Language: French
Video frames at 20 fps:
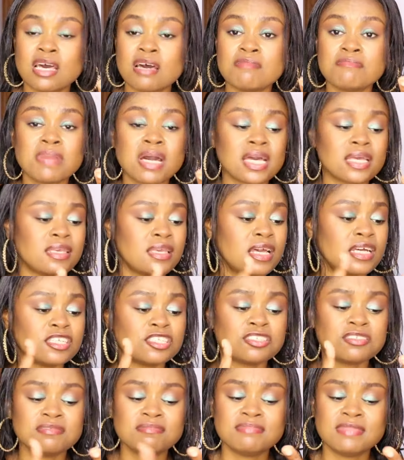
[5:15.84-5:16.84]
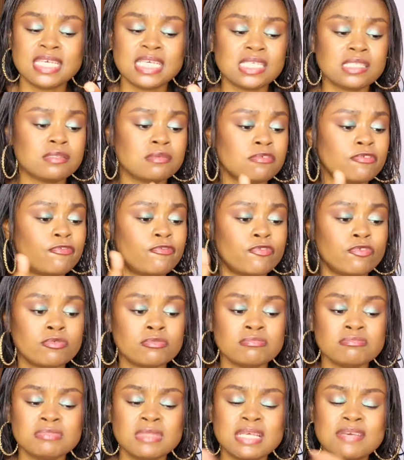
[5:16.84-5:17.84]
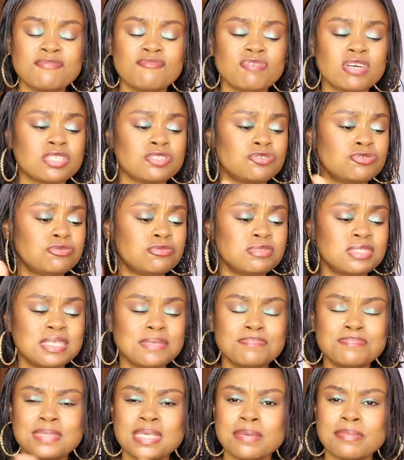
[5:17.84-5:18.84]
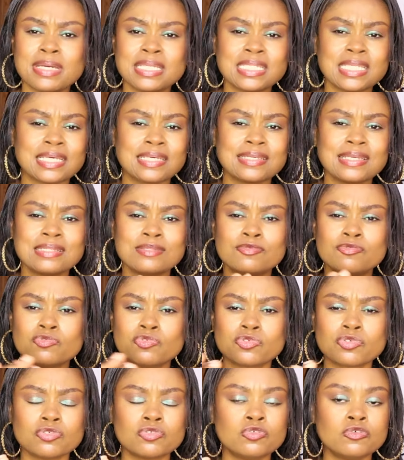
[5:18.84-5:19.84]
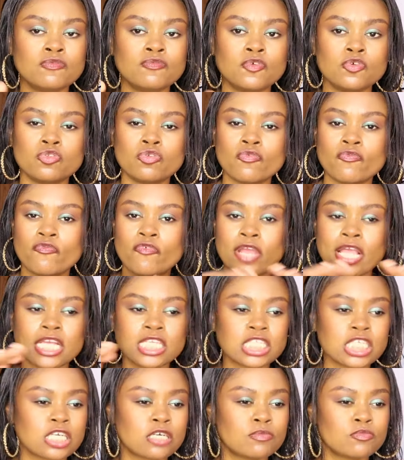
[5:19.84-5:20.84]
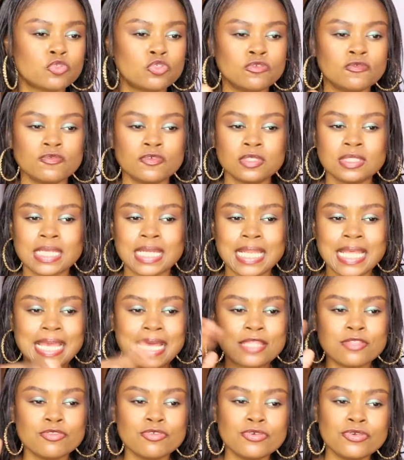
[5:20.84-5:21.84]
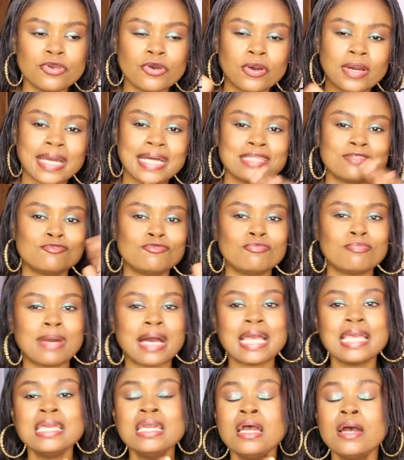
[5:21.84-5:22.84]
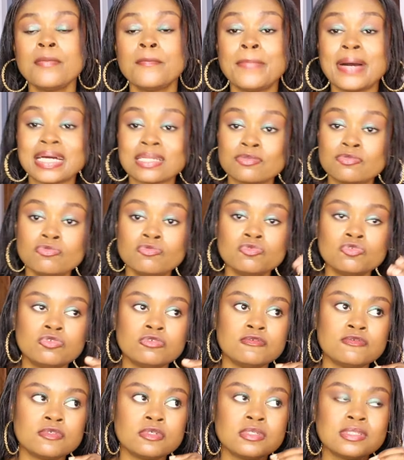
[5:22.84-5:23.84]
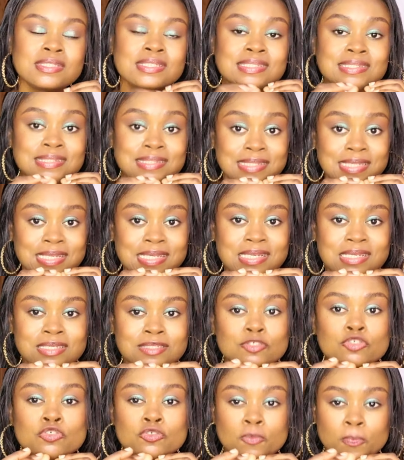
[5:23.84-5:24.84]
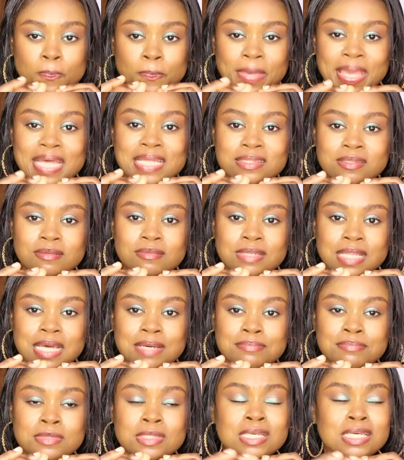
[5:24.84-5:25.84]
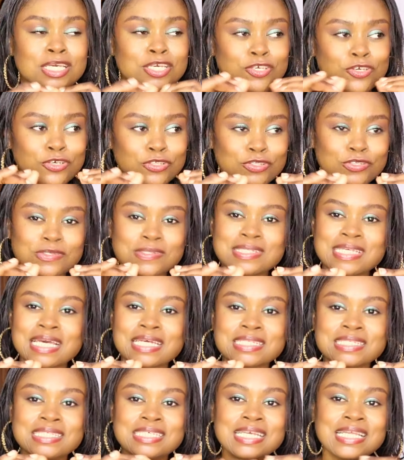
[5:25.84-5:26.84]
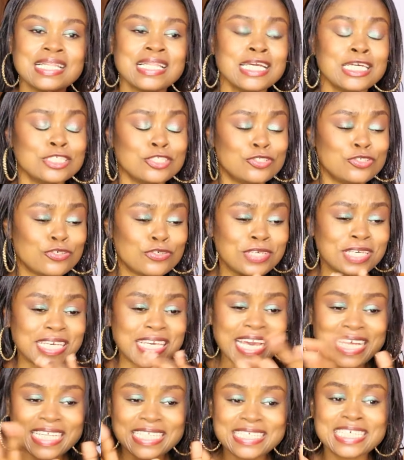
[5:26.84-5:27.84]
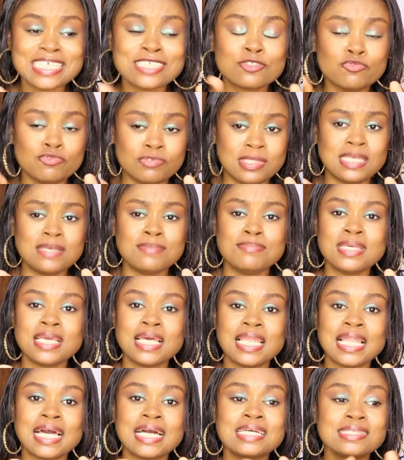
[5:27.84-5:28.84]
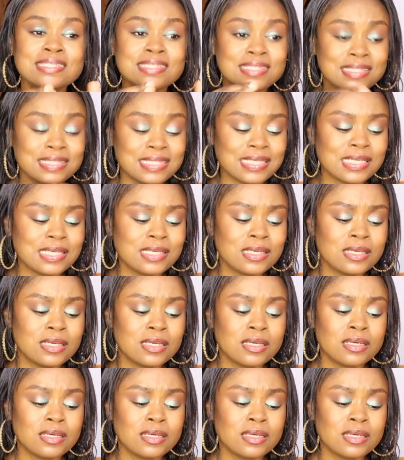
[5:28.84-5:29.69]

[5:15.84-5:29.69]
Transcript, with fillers: un mariage, des enfants, des voitures, des biens matériels, tout ce que tu veux, de voyager comme tu veux, d'aller à New York, à Dubaï, partout où tu veux, si tu perds ton âme Que te sert-il de gagner tous ces biens-là si